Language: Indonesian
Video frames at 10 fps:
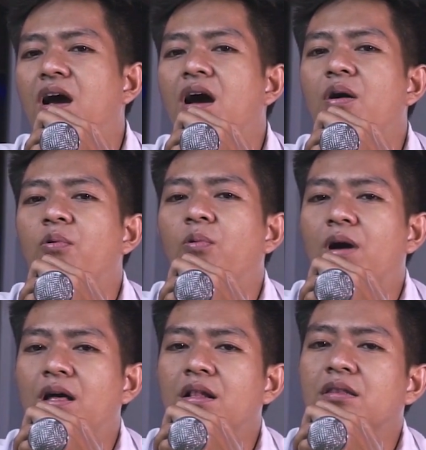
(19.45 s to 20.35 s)

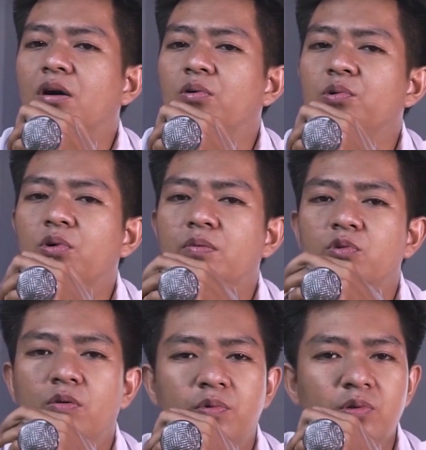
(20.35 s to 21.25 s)
awal tahun 2020
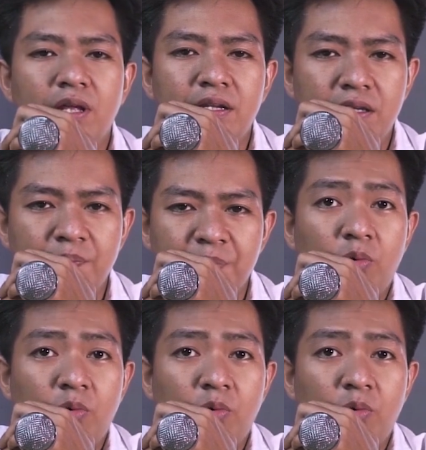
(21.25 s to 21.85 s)
tadi.